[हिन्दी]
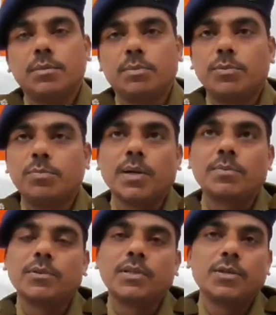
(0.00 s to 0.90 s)
रिपोर्ट
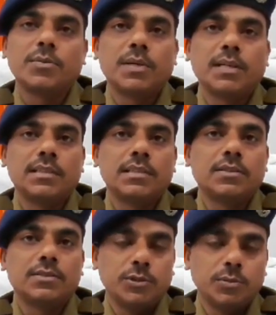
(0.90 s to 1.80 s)
प्राप्त होने के उपरांत
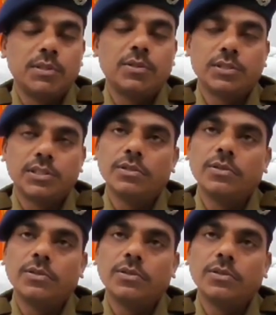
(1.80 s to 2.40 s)
इंदौर जो भी दोषी